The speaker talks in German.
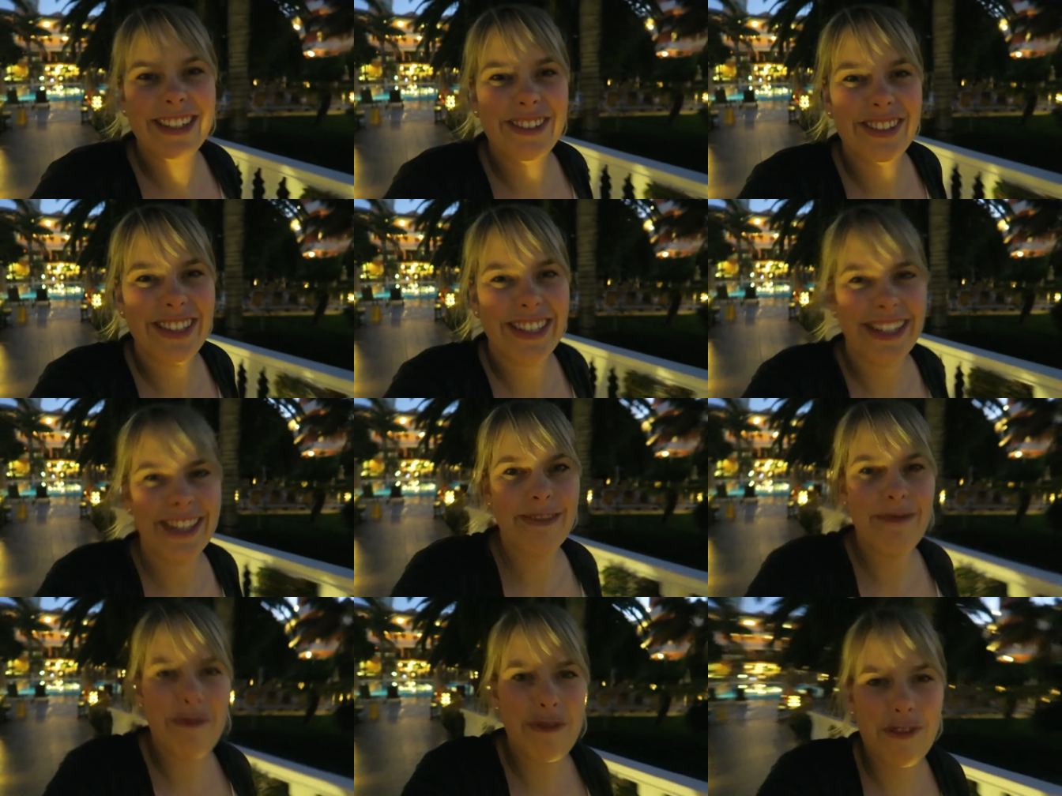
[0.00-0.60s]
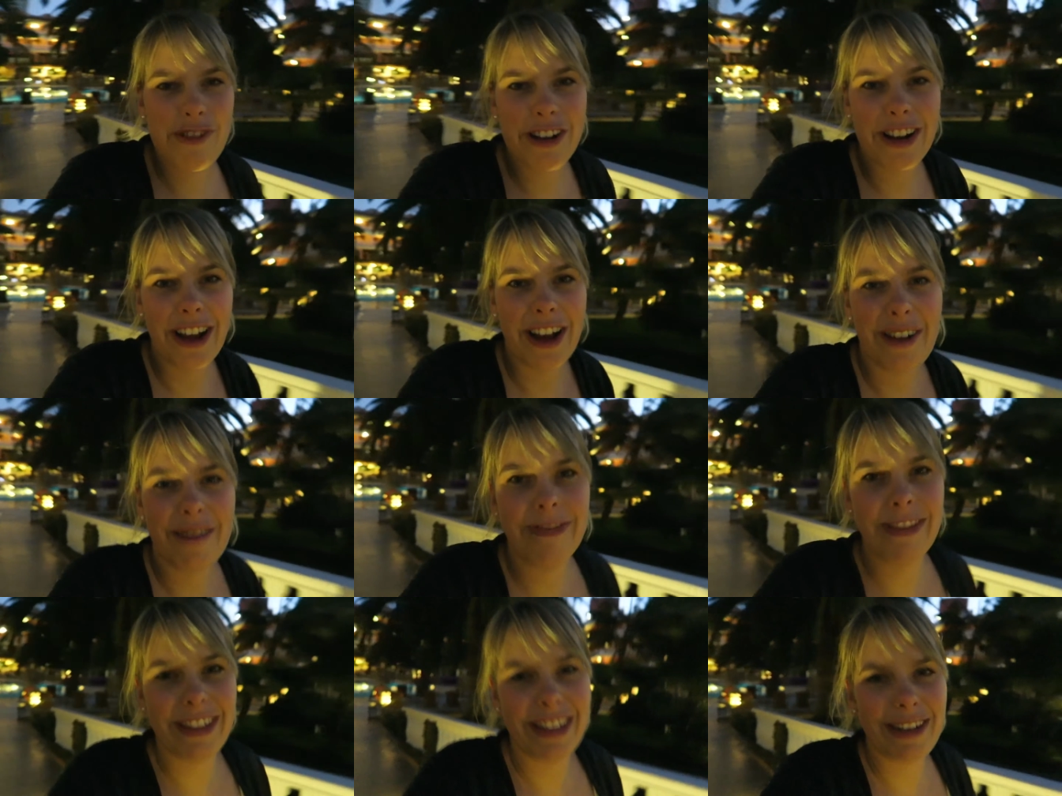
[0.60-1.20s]
die uns das empfohlen
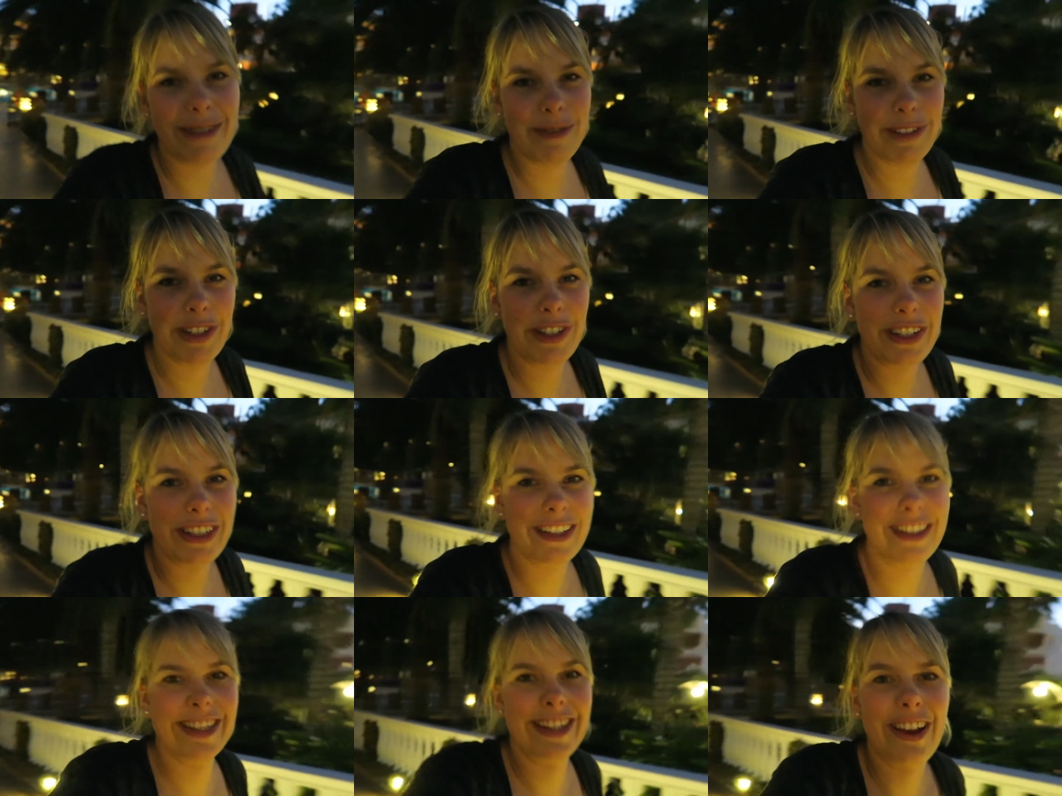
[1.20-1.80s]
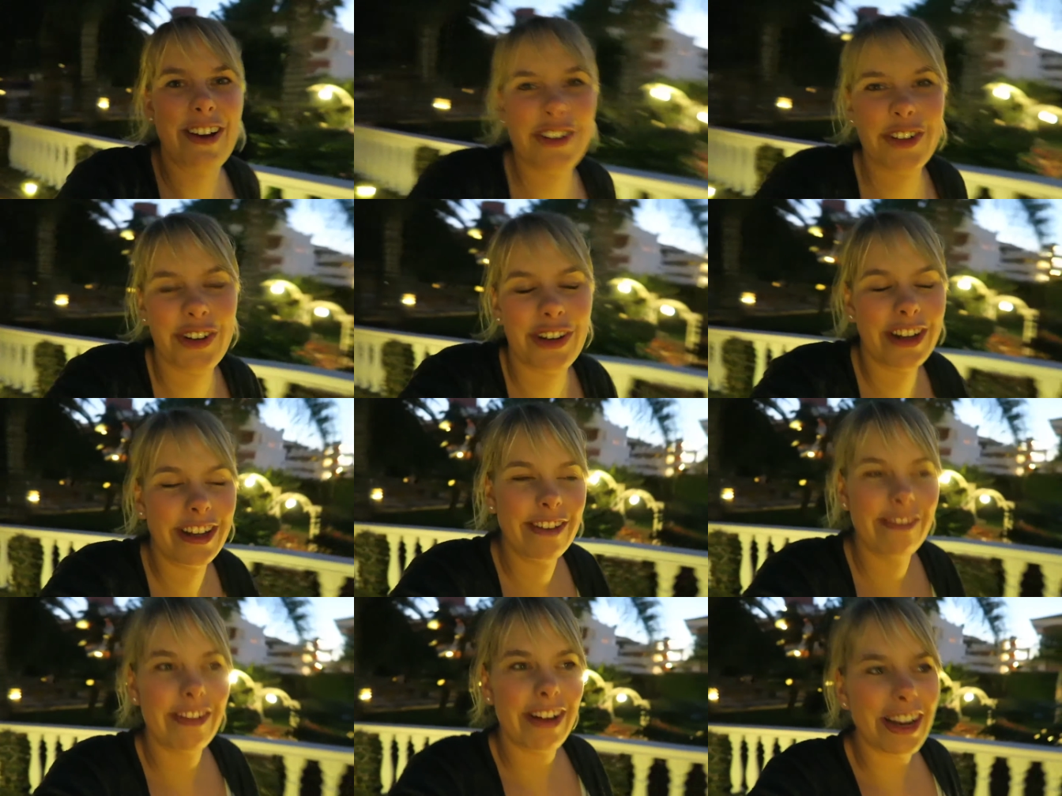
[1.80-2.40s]
haben, die nämlich dieses Jahr auch
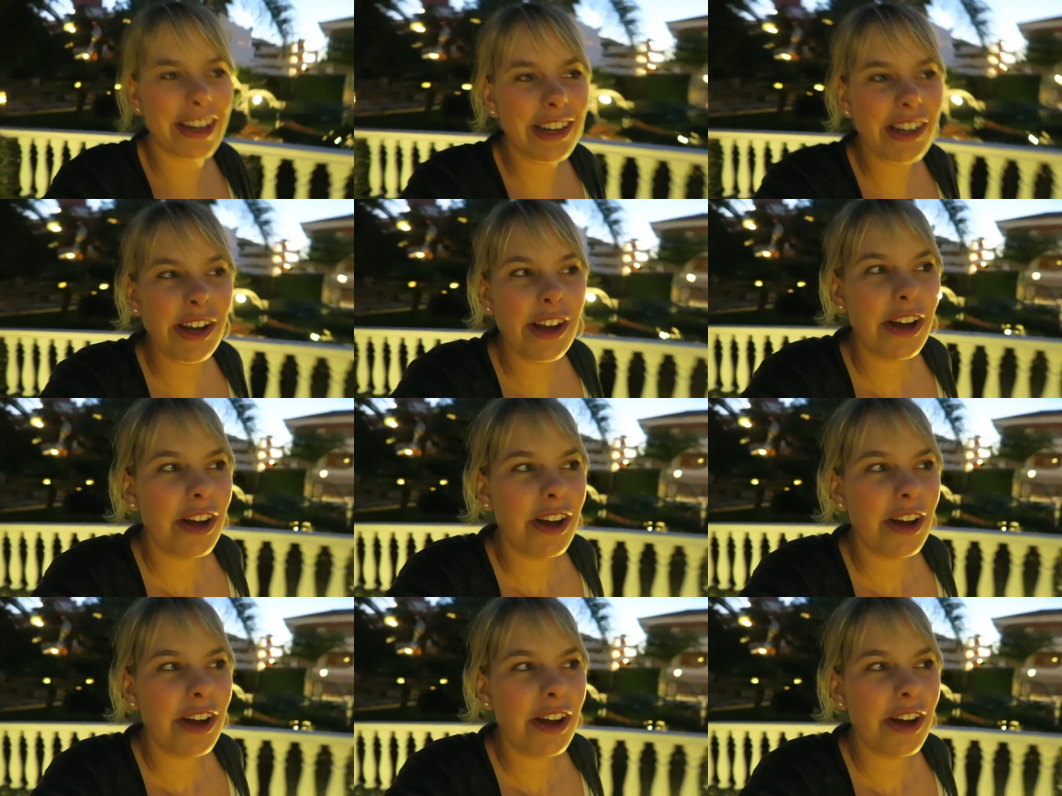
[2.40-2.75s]
schon hier waren